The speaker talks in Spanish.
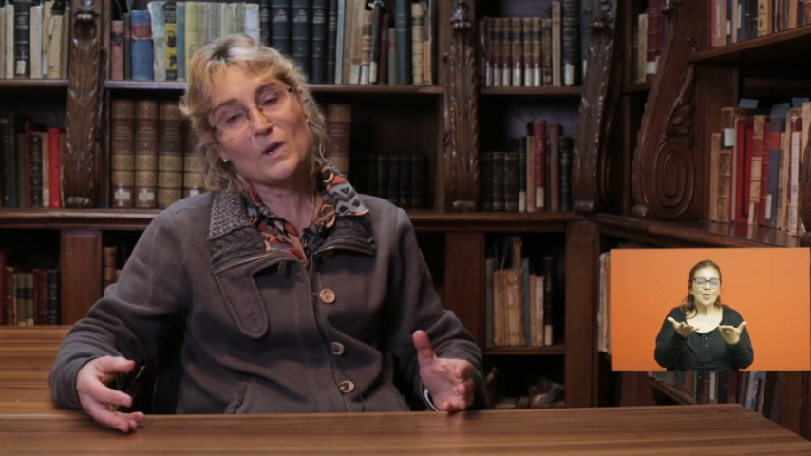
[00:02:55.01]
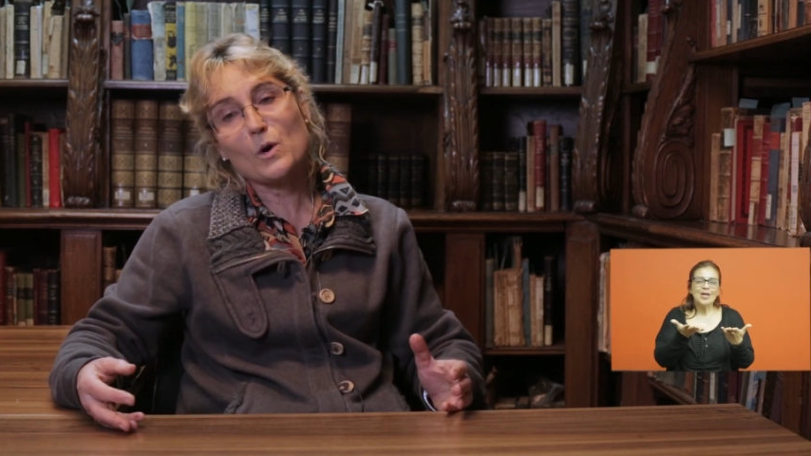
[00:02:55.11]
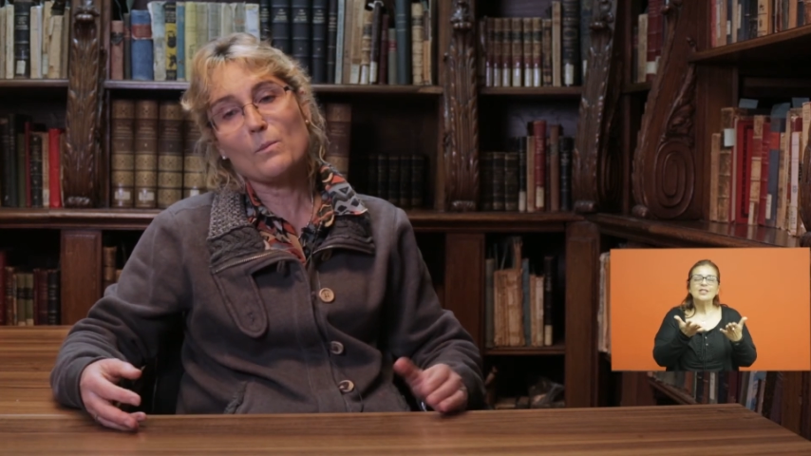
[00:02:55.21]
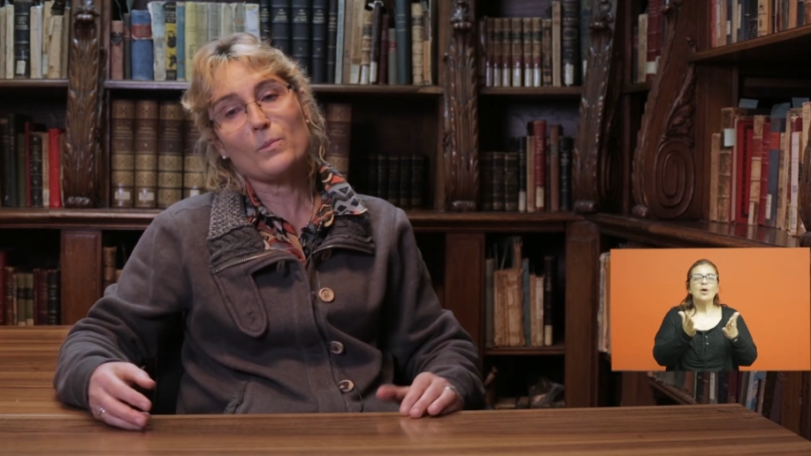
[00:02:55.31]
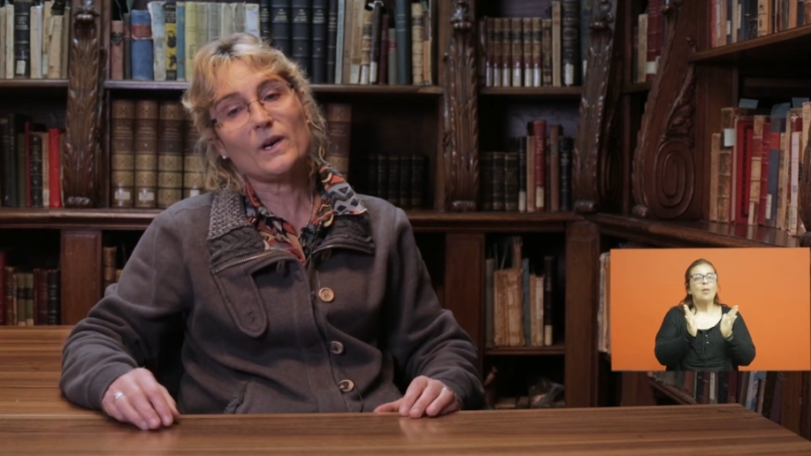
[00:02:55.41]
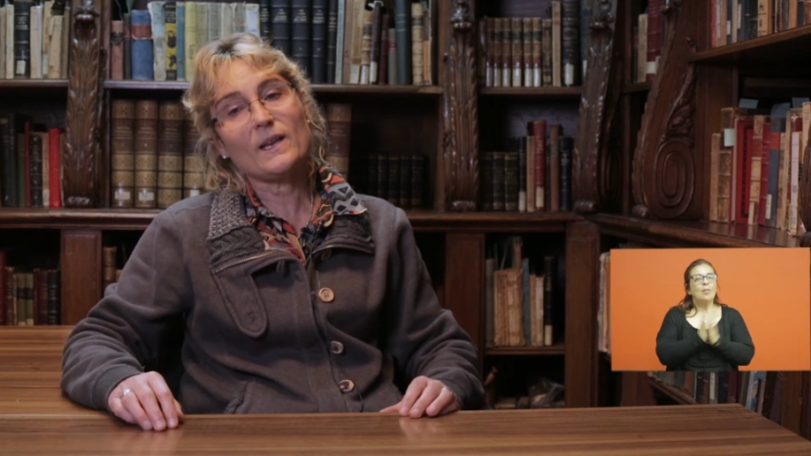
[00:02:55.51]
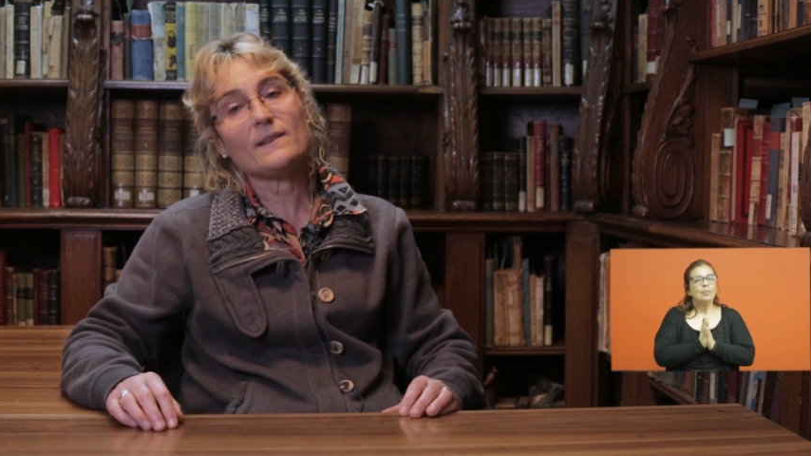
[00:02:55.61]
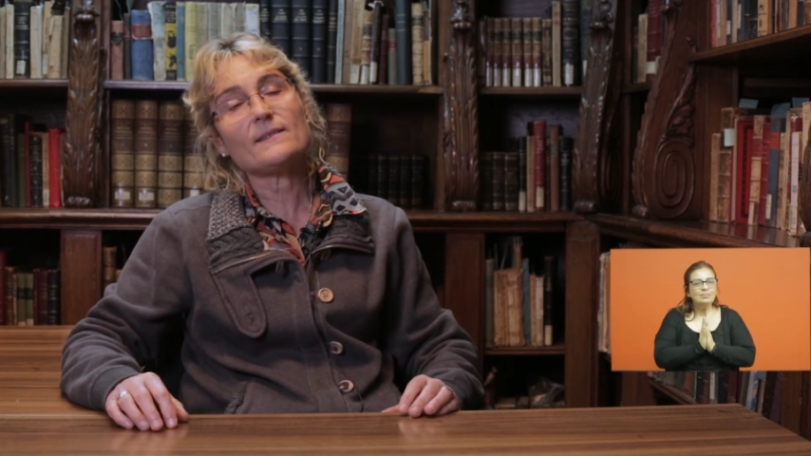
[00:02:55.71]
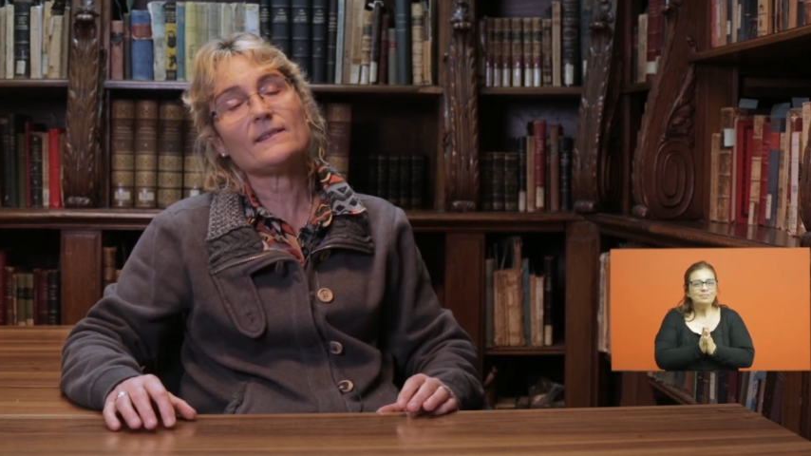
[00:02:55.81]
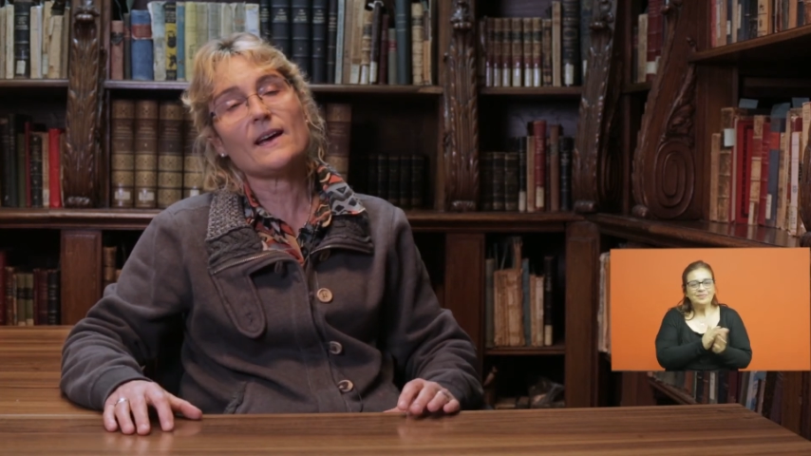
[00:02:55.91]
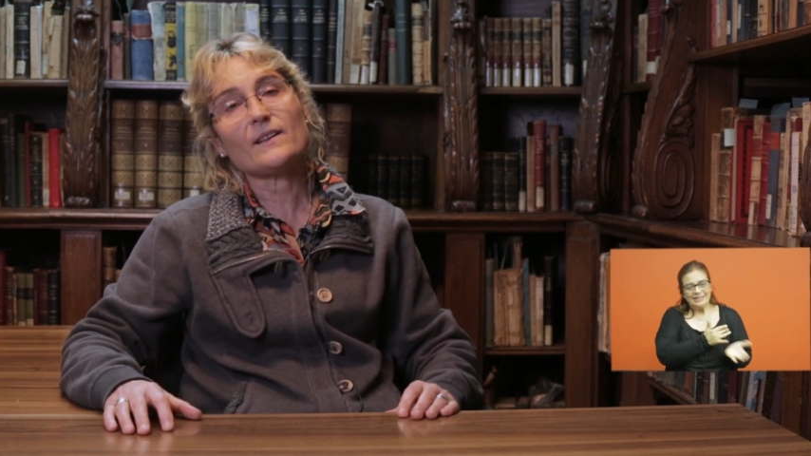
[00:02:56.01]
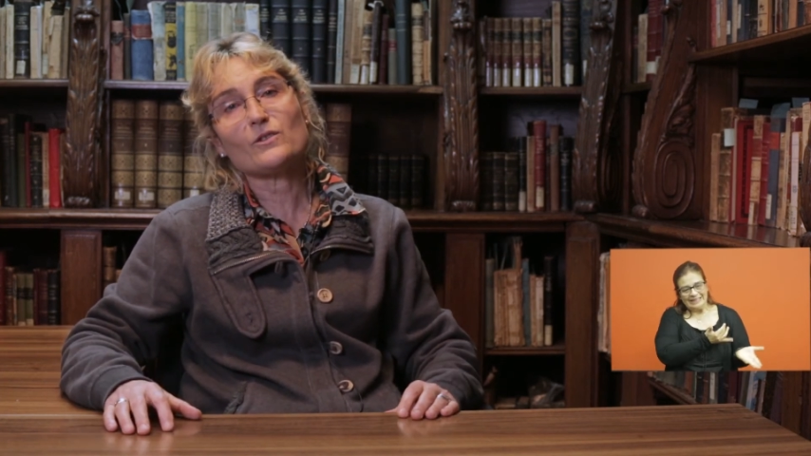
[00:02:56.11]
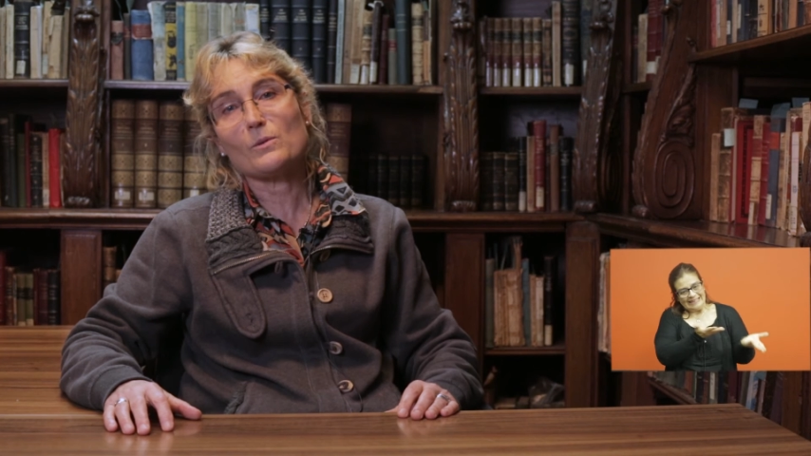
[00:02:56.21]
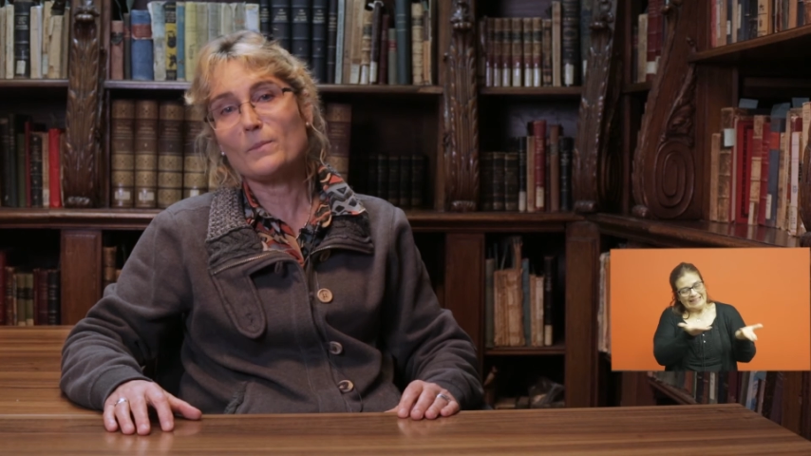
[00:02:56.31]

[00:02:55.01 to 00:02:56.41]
con, ponencias o